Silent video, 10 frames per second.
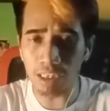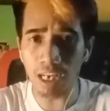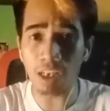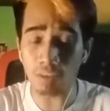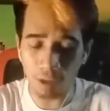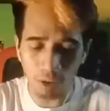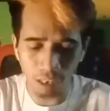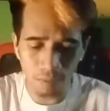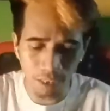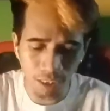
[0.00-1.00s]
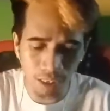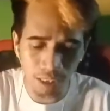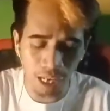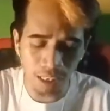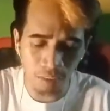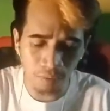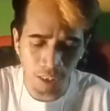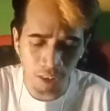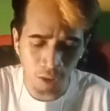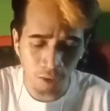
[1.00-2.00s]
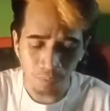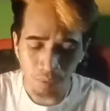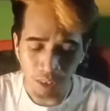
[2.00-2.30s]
na shoutout bago tayo mag-start sa ating video.